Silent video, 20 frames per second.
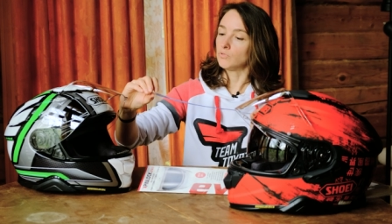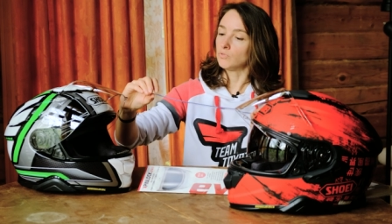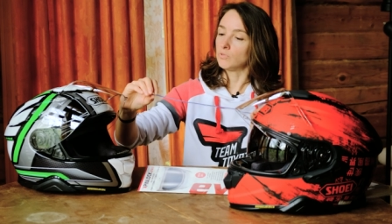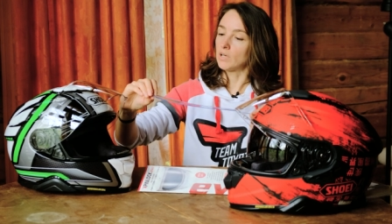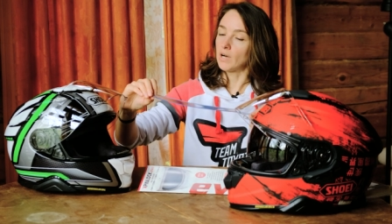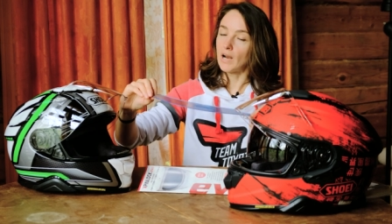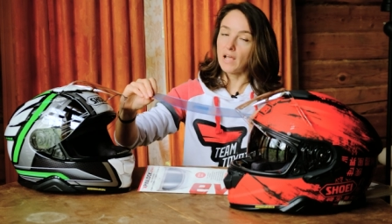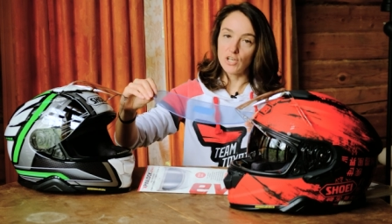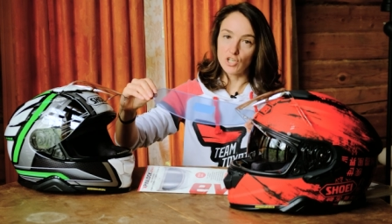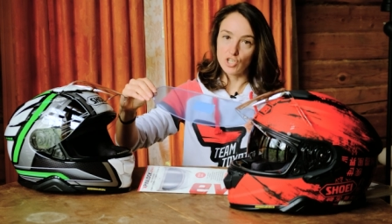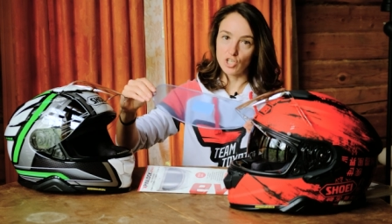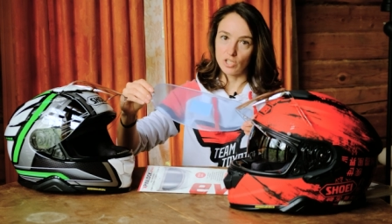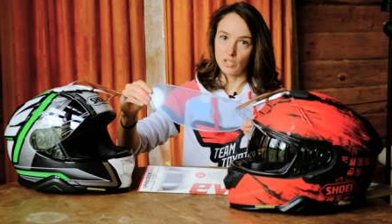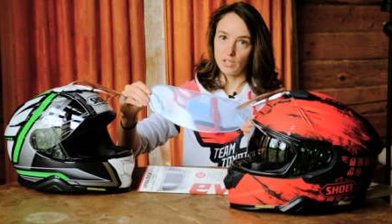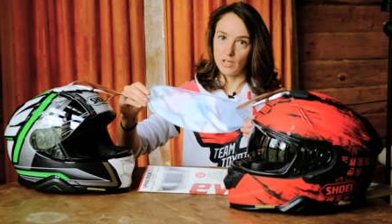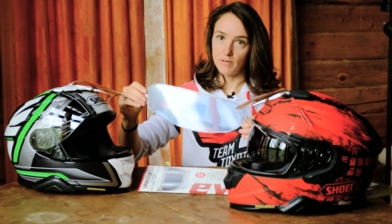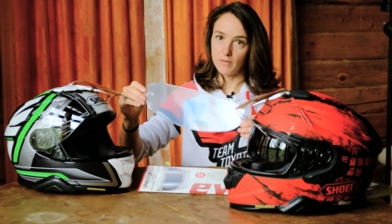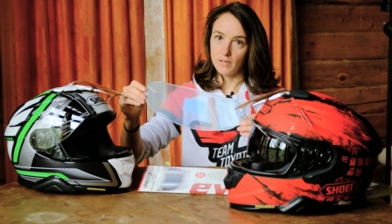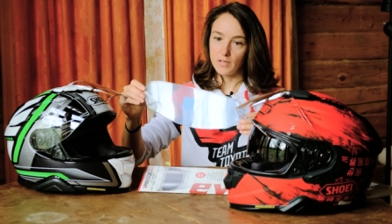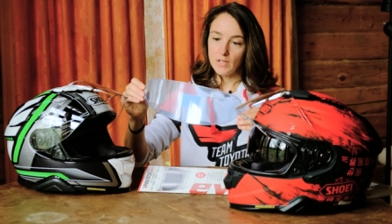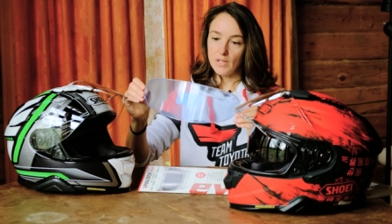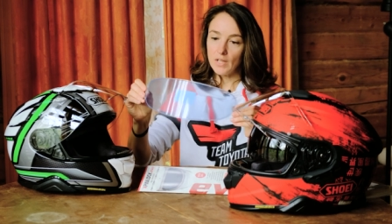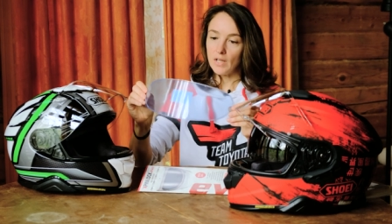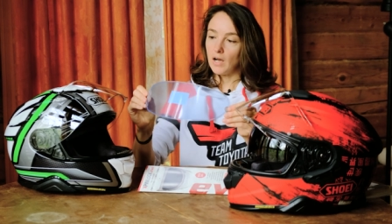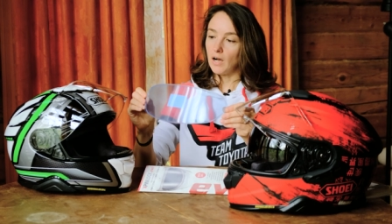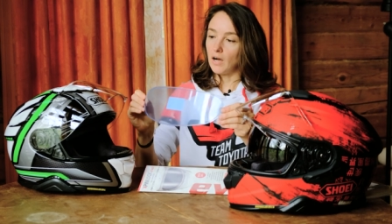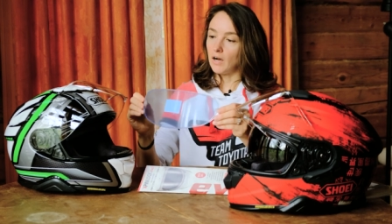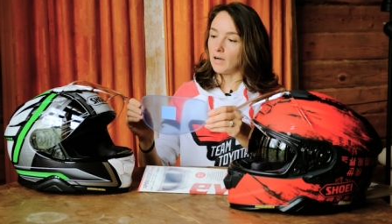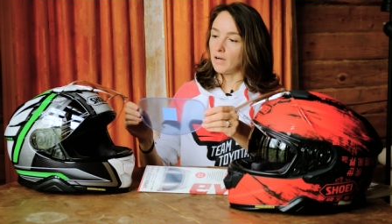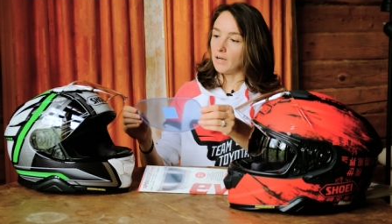краешек, да,
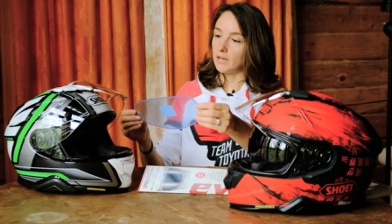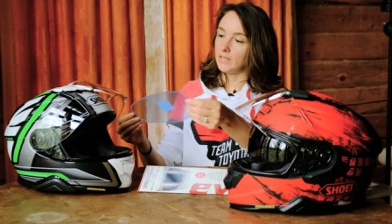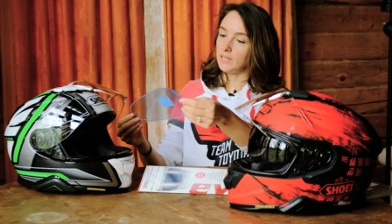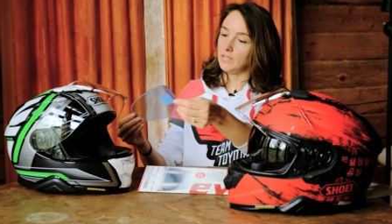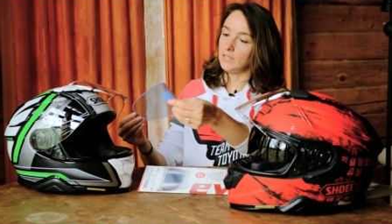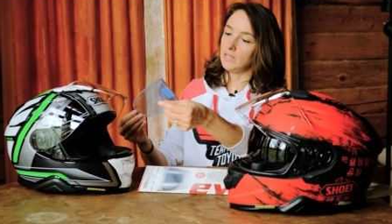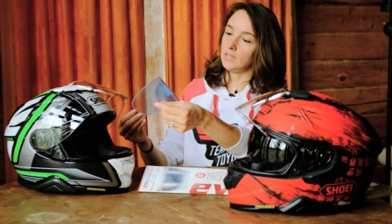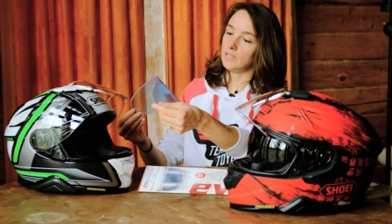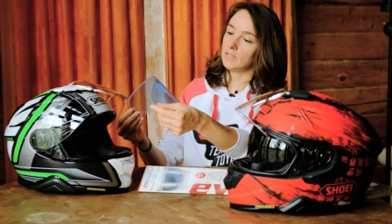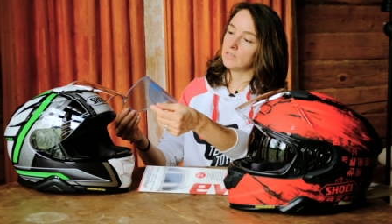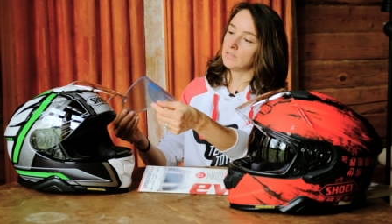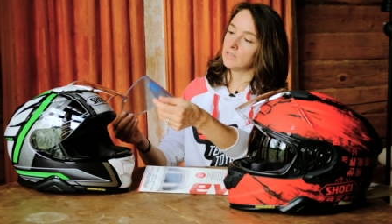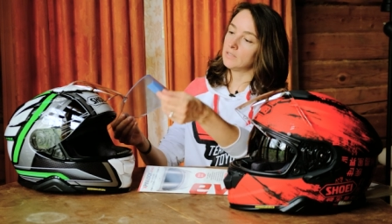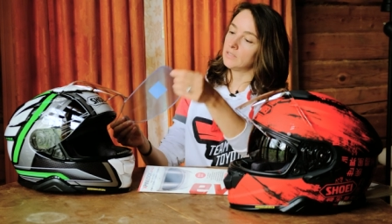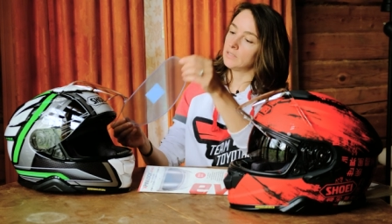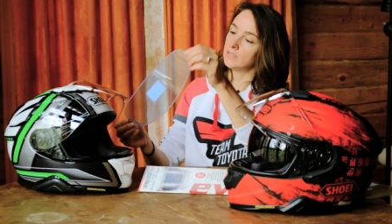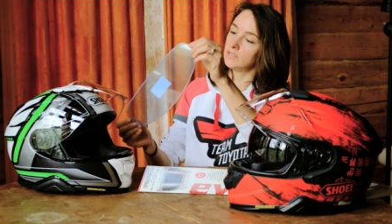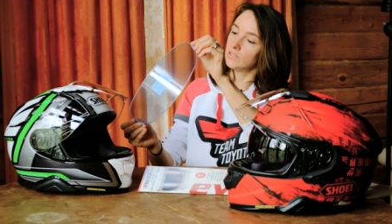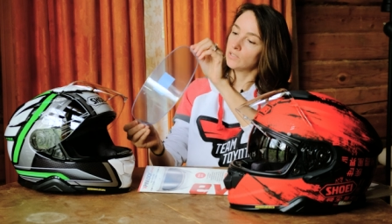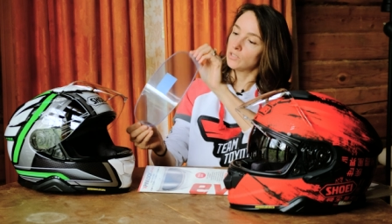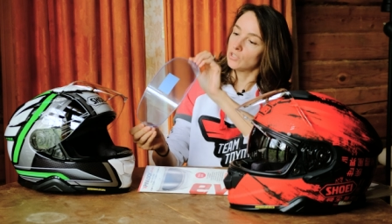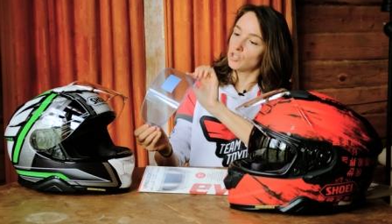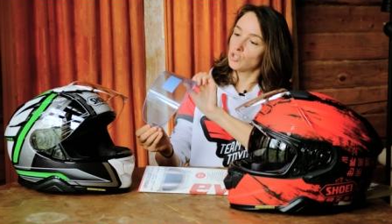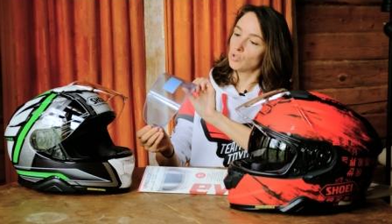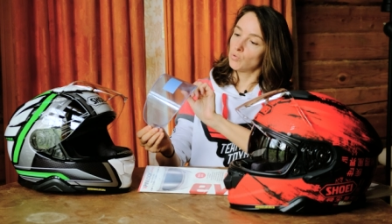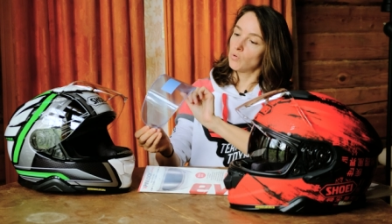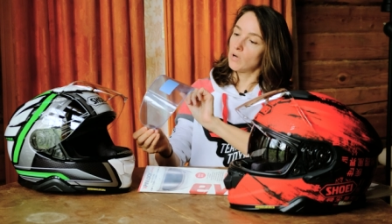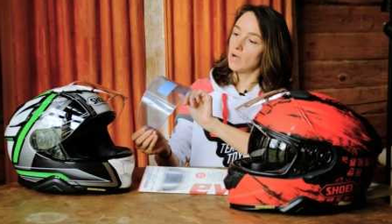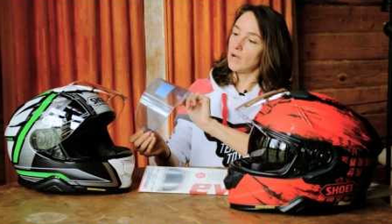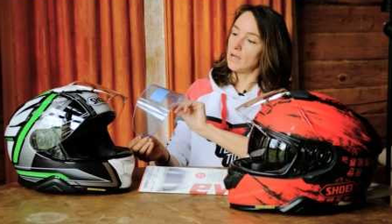и эта
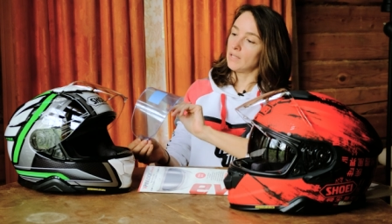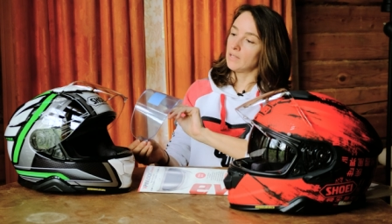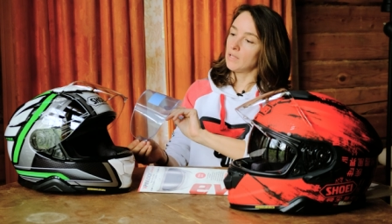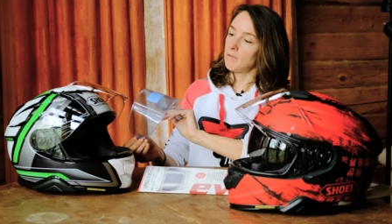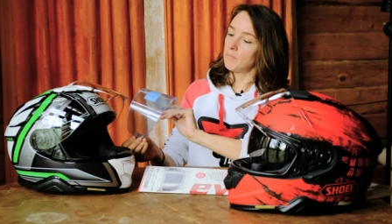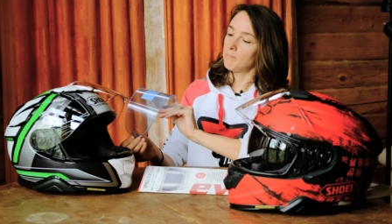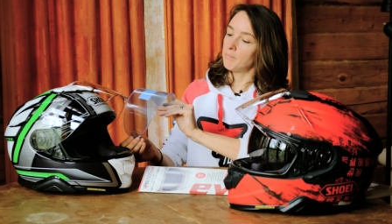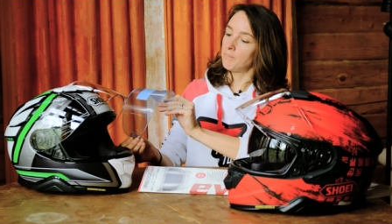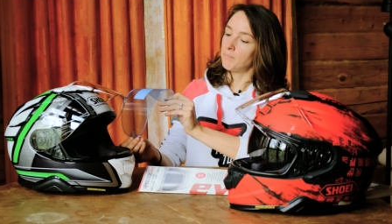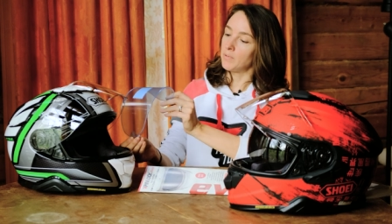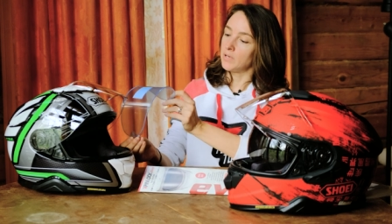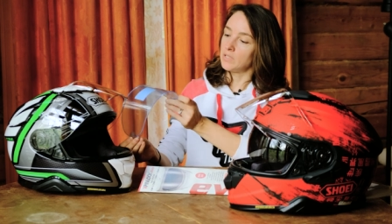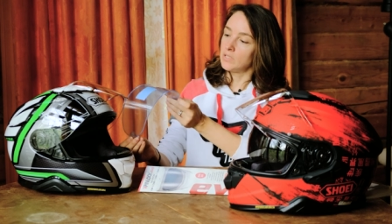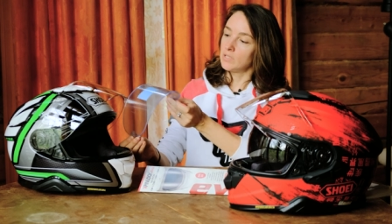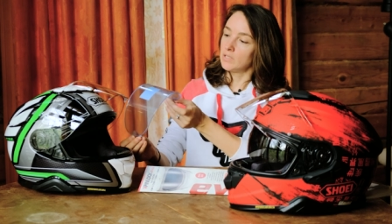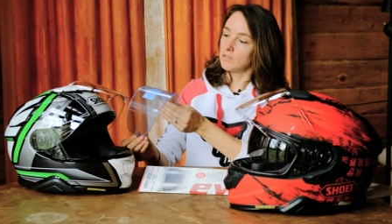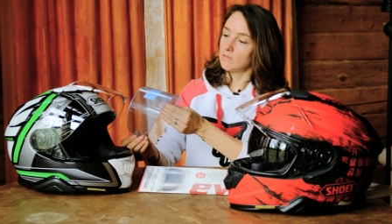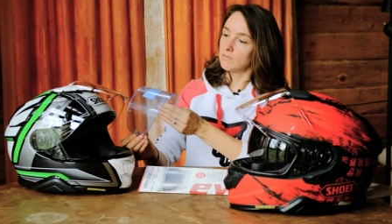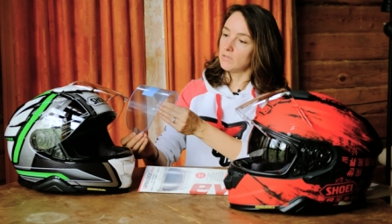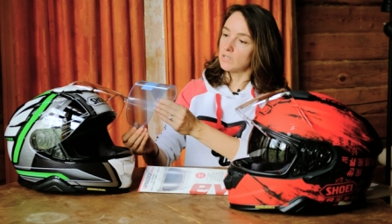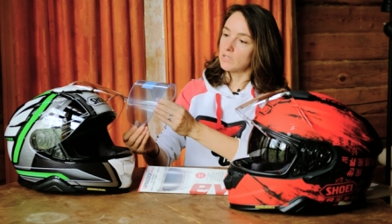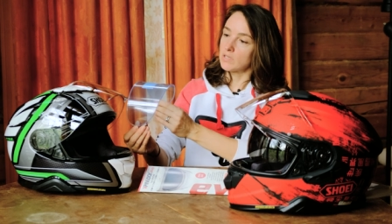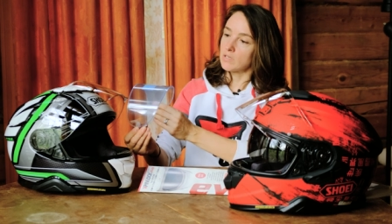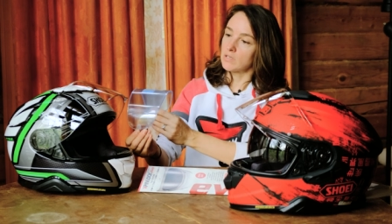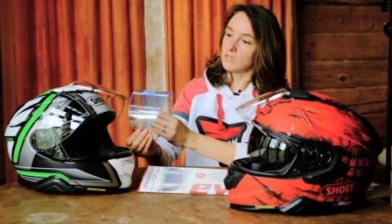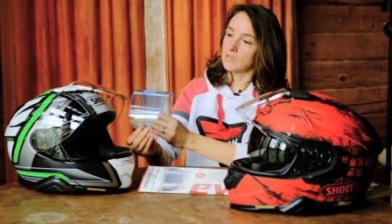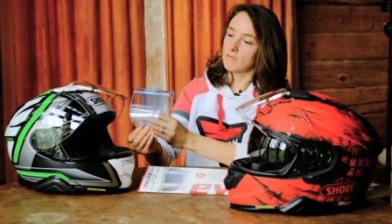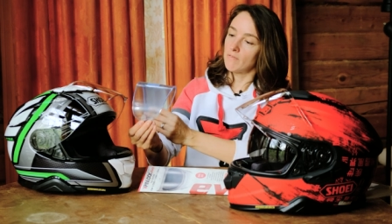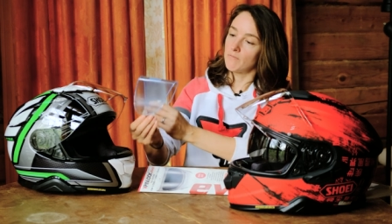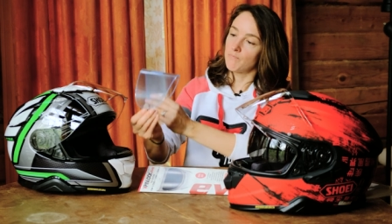штука, она приделывается